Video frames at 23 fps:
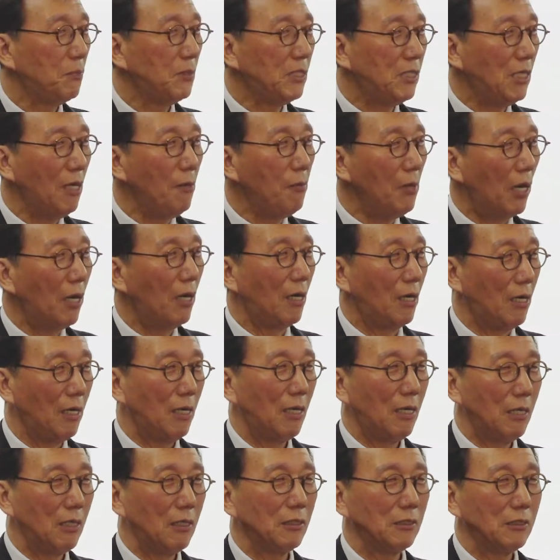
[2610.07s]

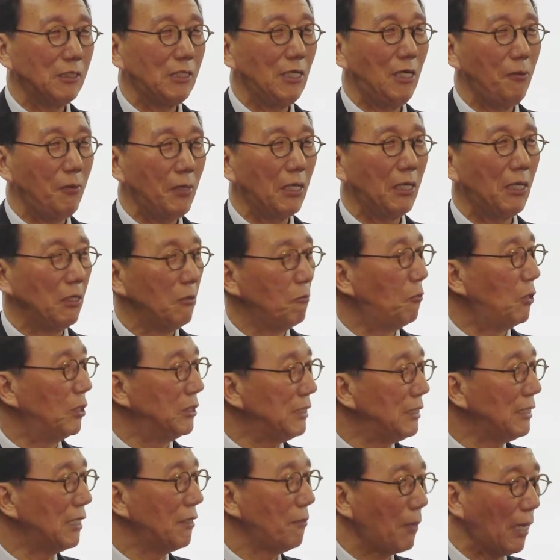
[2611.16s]
질병의
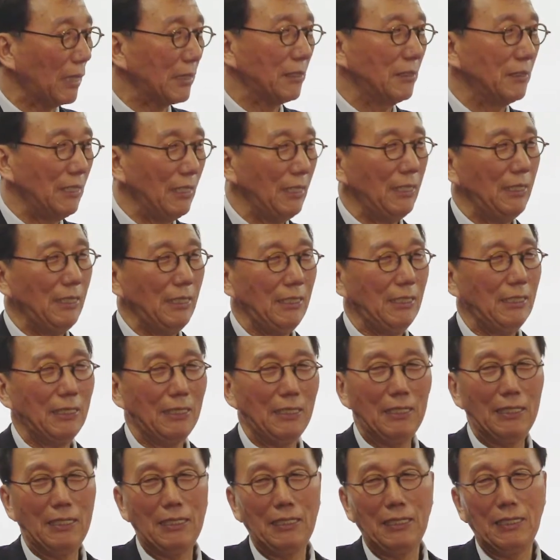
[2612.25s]
원인을 봤더니
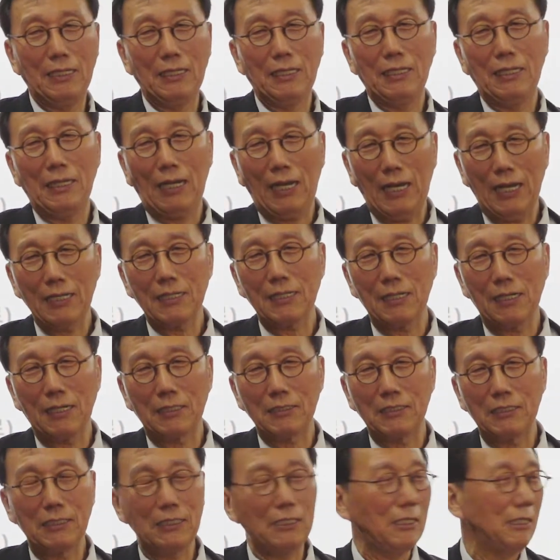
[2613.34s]

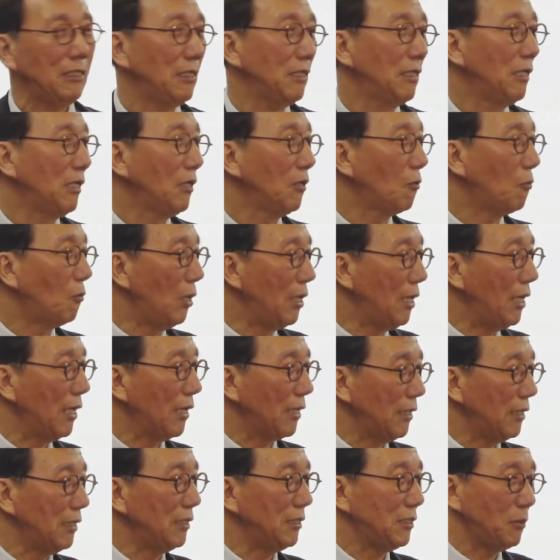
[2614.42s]
한결같이
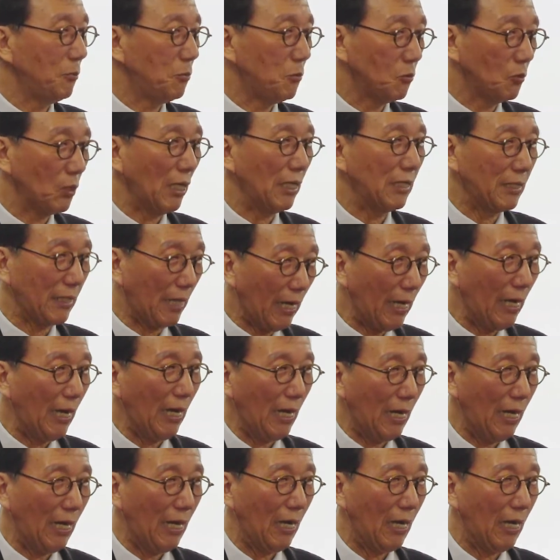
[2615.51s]
권력의 집중에 있더라.
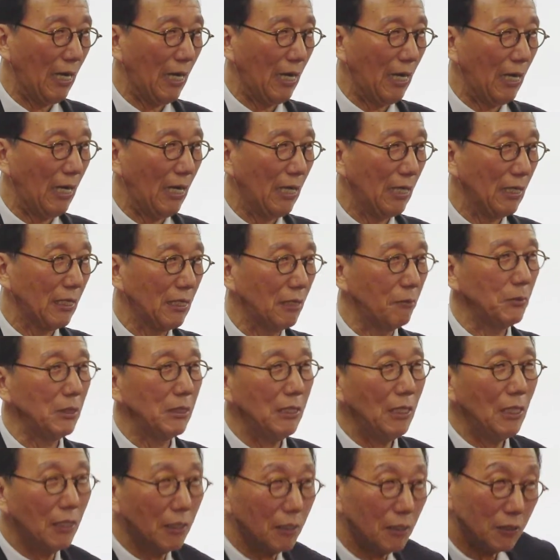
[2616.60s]
그러면
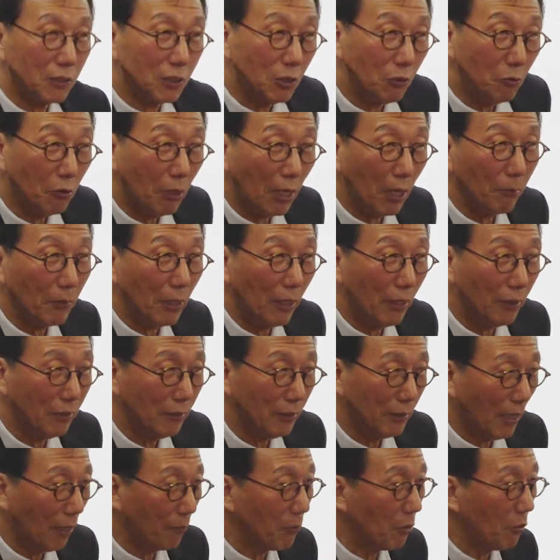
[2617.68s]
이거를 치유하면
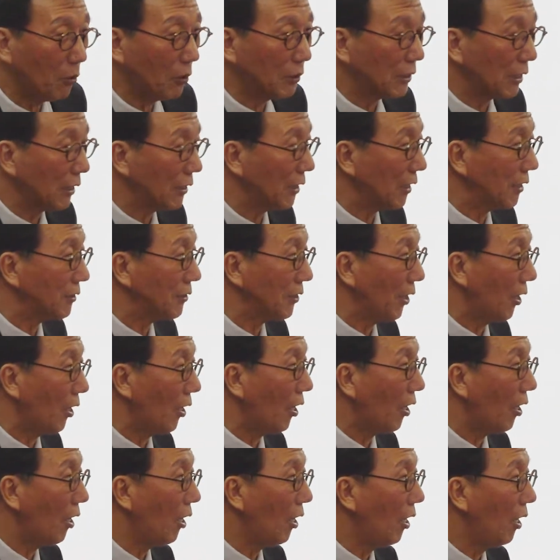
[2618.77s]
대한민국 어떻게 되겠어요?
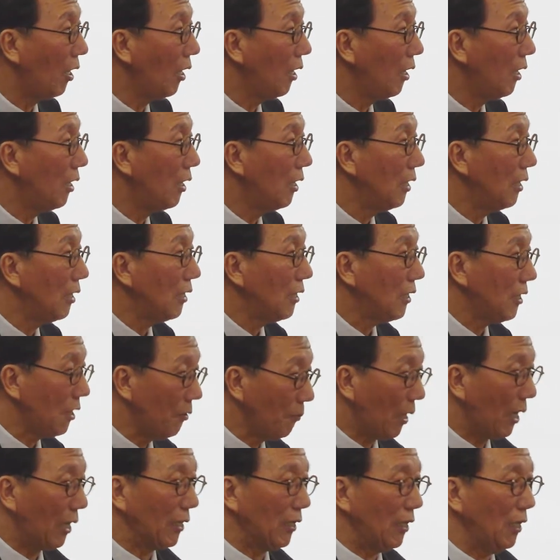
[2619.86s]

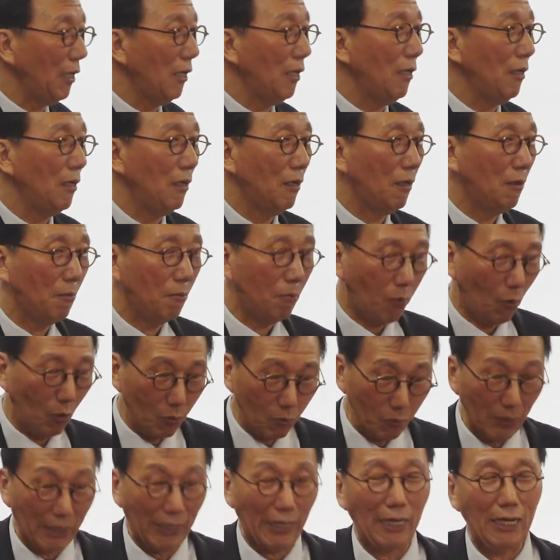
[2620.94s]
희망이
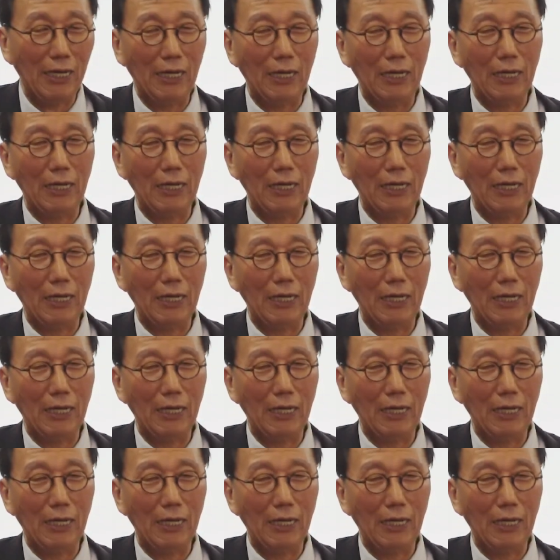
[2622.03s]
보입니다.